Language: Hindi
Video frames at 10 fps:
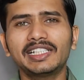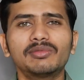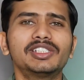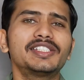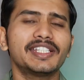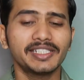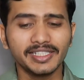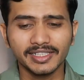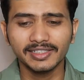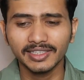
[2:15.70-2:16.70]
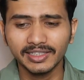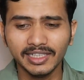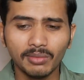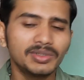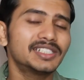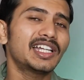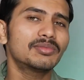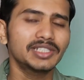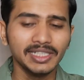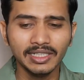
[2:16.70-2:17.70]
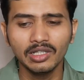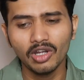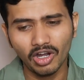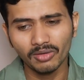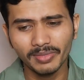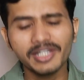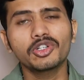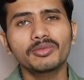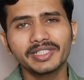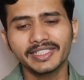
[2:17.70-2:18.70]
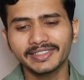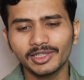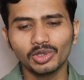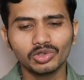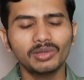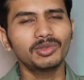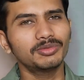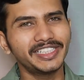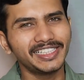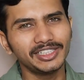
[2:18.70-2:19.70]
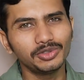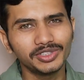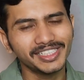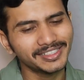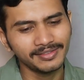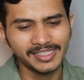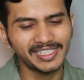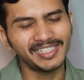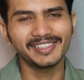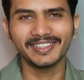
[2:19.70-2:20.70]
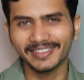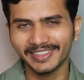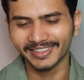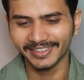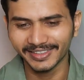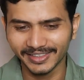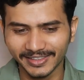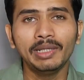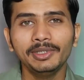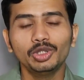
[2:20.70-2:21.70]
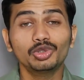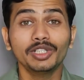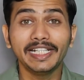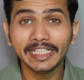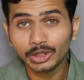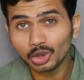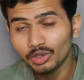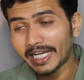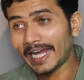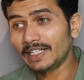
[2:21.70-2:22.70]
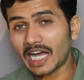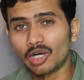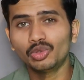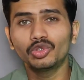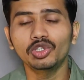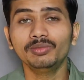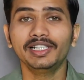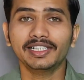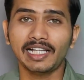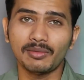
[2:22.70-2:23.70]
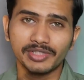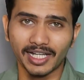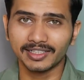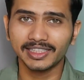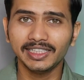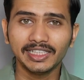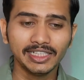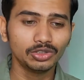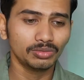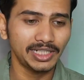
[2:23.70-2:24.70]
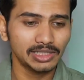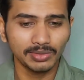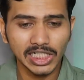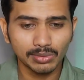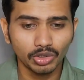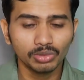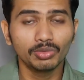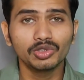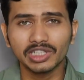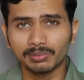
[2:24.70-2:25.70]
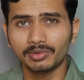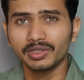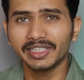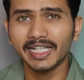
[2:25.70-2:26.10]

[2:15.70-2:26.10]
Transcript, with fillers: के हिसाब से चेंजेस कर सकते हैं अपने हिसाब से और बेस्ट ऑप्शन रहता है दोस्तों हम लोग डेली यूजेस के में चेंज करते रहते हैं वहीं पर दोस्तों इनडोर एंड आउटडोर में अगर आप जाते हैं तो भाई इसमें स्पोर्ट मोड सपोर्ट